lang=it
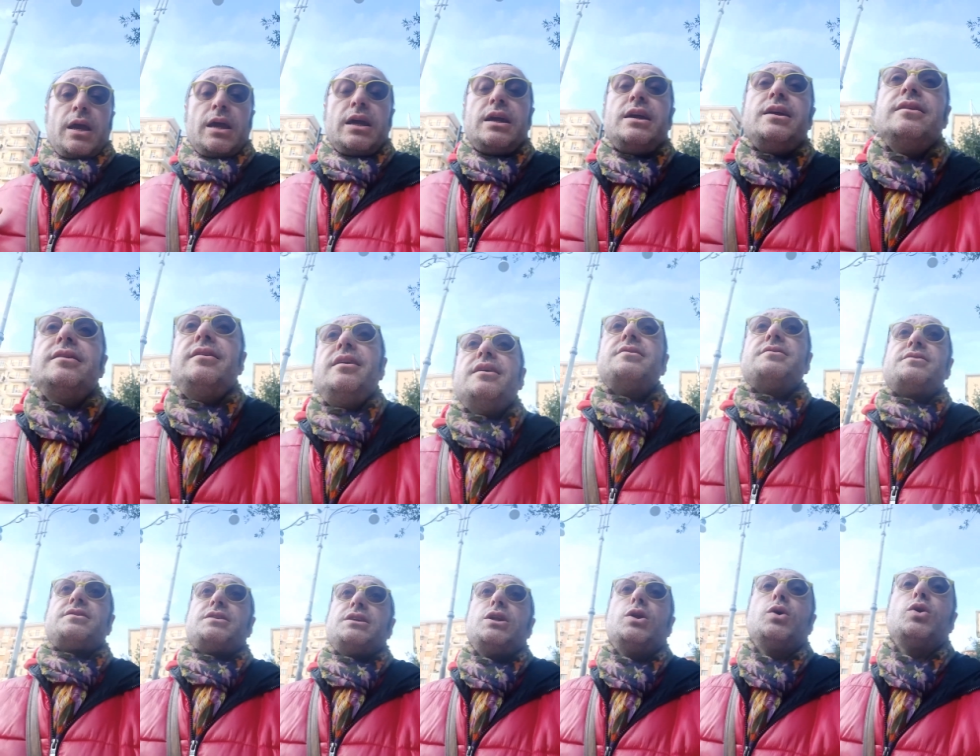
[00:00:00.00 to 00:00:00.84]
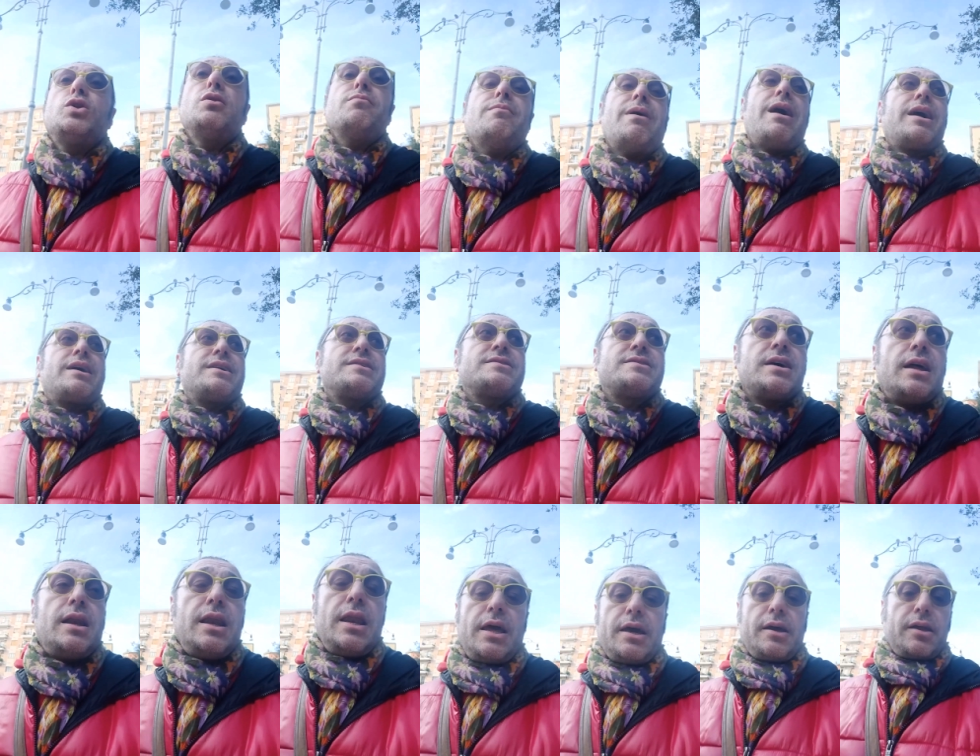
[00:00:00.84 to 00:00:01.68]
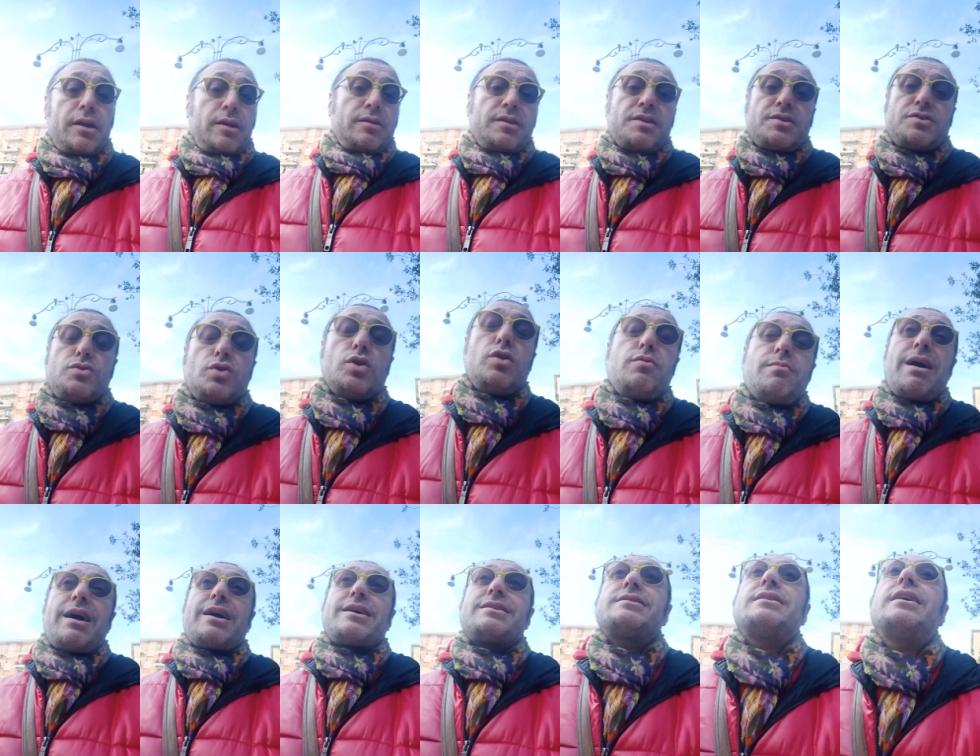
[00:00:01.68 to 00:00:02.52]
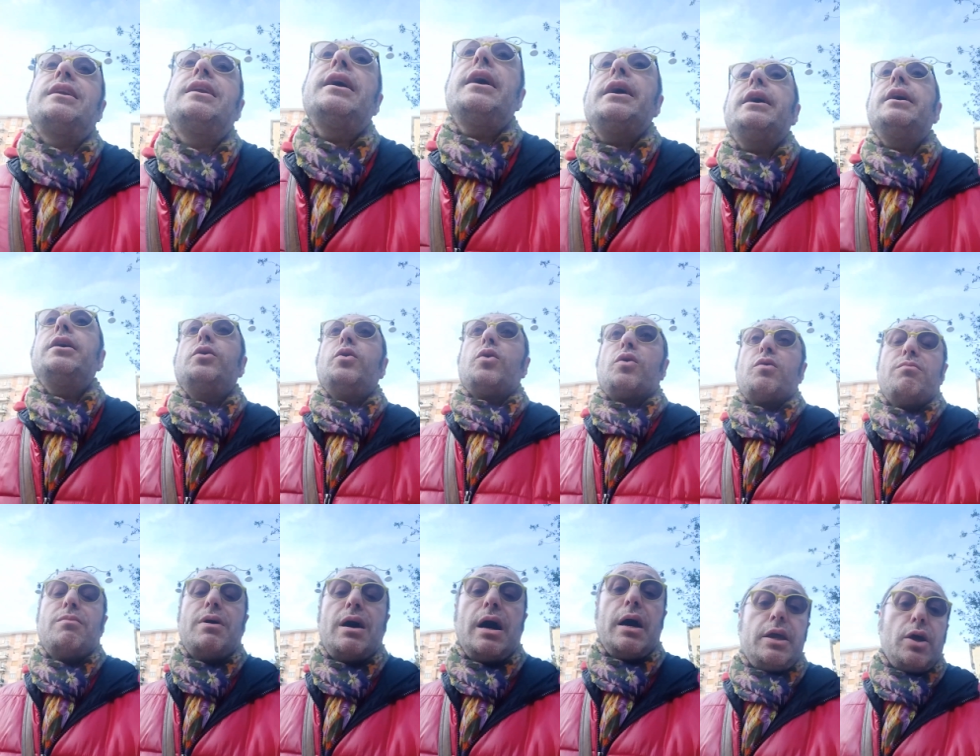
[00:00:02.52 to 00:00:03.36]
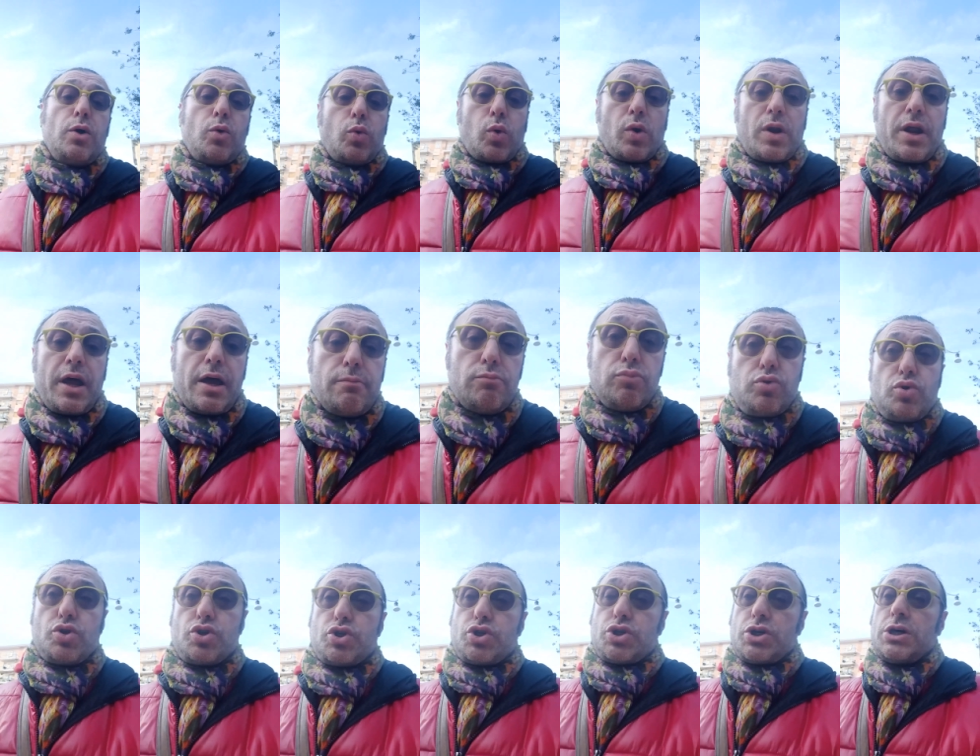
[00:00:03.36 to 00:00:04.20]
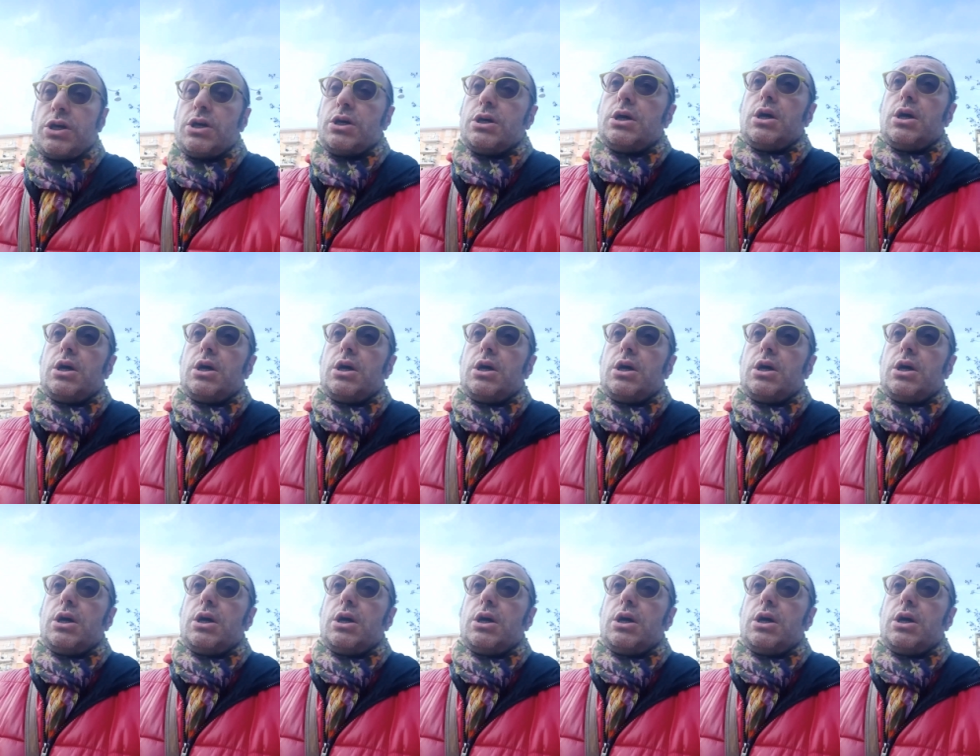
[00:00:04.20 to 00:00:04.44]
Il destino di Max Allegri. Il destino di Max Allegri ormai è un rebus